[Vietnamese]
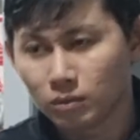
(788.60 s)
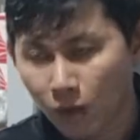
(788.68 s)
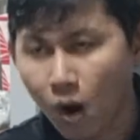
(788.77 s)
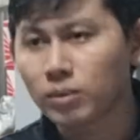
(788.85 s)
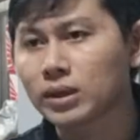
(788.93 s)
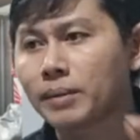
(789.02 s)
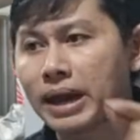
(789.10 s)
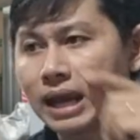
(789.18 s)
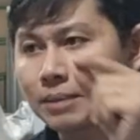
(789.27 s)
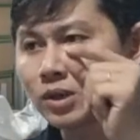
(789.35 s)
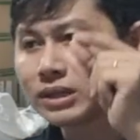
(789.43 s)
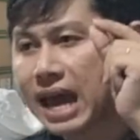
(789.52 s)
Một là các bạn
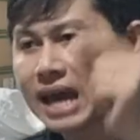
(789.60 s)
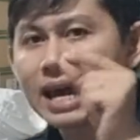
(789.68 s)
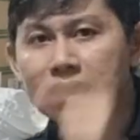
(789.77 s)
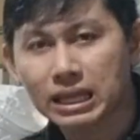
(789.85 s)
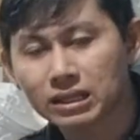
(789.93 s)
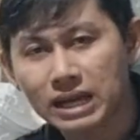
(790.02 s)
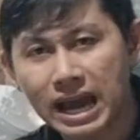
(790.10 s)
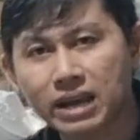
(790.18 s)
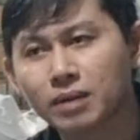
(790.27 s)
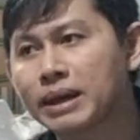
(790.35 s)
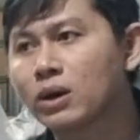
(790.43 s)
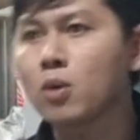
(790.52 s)
làm cho nó già lá nhanh,
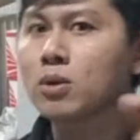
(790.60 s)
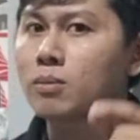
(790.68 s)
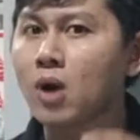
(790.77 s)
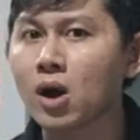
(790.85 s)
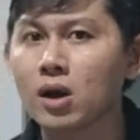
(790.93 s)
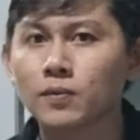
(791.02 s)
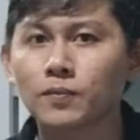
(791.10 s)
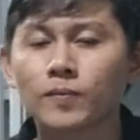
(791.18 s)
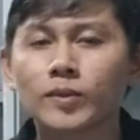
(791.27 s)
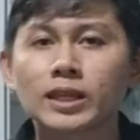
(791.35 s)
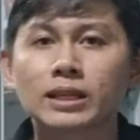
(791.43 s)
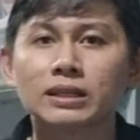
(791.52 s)
hai là các bạn đốt đọt bỏ.
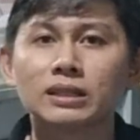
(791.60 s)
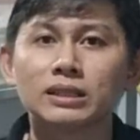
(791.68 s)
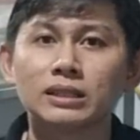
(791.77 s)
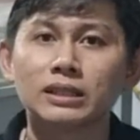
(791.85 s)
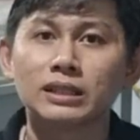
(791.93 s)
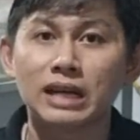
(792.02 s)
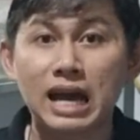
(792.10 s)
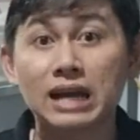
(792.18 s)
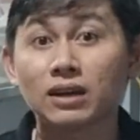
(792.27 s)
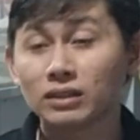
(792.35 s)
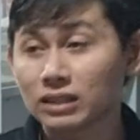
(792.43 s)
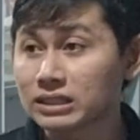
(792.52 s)

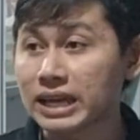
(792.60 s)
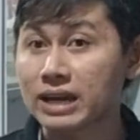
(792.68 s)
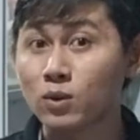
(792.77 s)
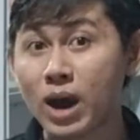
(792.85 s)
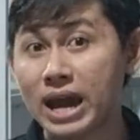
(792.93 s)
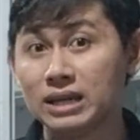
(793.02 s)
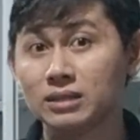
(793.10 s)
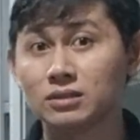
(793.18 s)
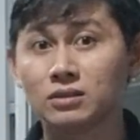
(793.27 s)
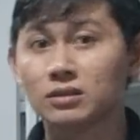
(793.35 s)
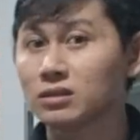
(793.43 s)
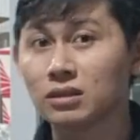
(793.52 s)
Đó là tình trạng ngoài
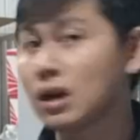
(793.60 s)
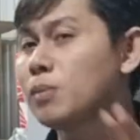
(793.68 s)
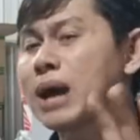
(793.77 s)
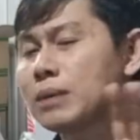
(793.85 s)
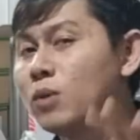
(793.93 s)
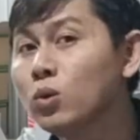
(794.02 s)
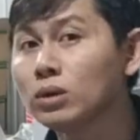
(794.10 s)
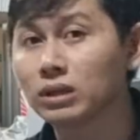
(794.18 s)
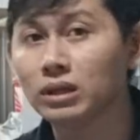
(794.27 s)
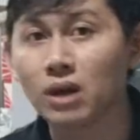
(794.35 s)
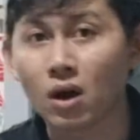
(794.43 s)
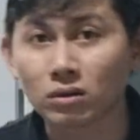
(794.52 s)
không ai muốn là
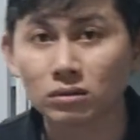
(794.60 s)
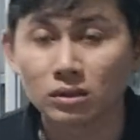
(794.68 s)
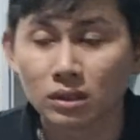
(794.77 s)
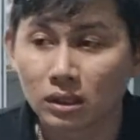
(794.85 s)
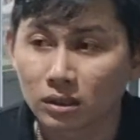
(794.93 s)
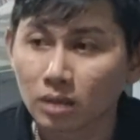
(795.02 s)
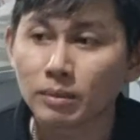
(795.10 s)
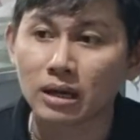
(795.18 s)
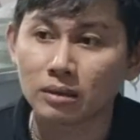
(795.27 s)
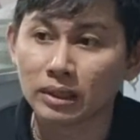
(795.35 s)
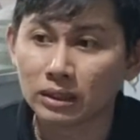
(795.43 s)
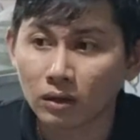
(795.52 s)
đi đọt, nhưng
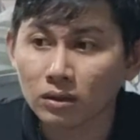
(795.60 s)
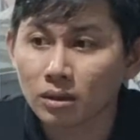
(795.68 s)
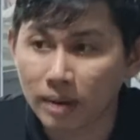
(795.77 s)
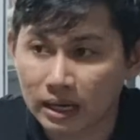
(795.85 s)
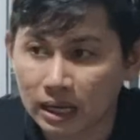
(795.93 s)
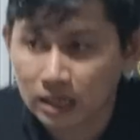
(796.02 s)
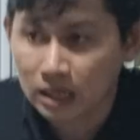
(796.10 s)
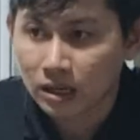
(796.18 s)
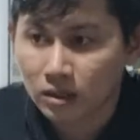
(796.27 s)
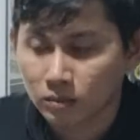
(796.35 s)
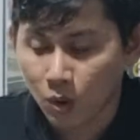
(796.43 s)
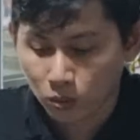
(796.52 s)
mà mình nói với các bạn là
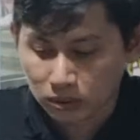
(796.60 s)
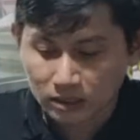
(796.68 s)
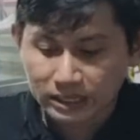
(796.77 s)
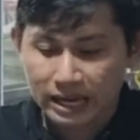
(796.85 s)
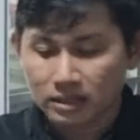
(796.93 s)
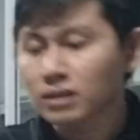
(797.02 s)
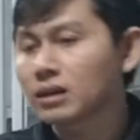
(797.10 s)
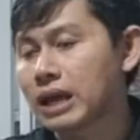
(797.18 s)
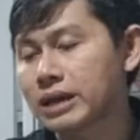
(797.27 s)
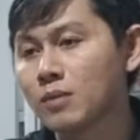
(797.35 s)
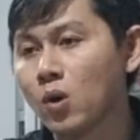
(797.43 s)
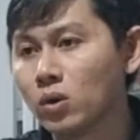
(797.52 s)
một thực trạng rất là
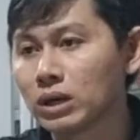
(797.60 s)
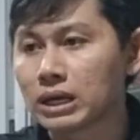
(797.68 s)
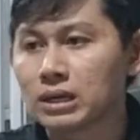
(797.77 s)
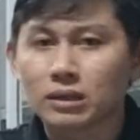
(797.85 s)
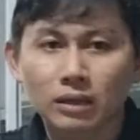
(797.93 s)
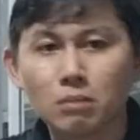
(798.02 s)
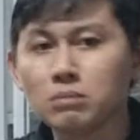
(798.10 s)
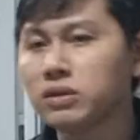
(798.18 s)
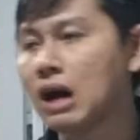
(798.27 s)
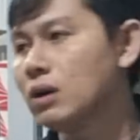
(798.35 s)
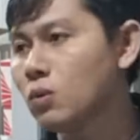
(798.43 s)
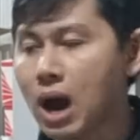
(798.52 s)
đáng buồn là đóng
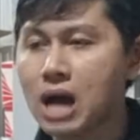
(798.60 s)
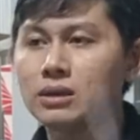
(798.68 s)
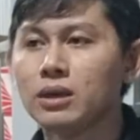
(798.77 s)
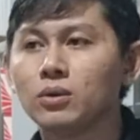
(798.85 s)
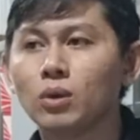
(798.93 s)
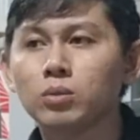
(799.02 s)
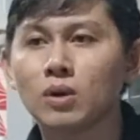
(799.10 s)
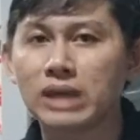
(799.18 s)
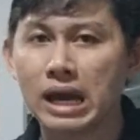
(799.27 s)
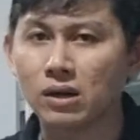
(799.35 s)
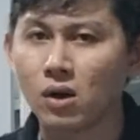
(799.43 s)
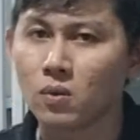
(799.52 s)
thân quá nhiều, lúc đó
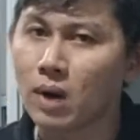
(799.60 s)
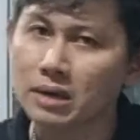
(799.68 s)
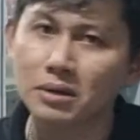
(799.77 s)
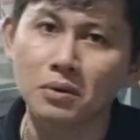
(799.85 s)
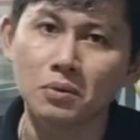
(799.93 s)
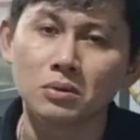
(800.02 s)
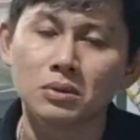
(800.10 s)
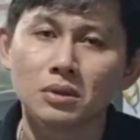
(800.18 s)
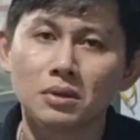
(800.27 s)
chặn đọt quá nhiều,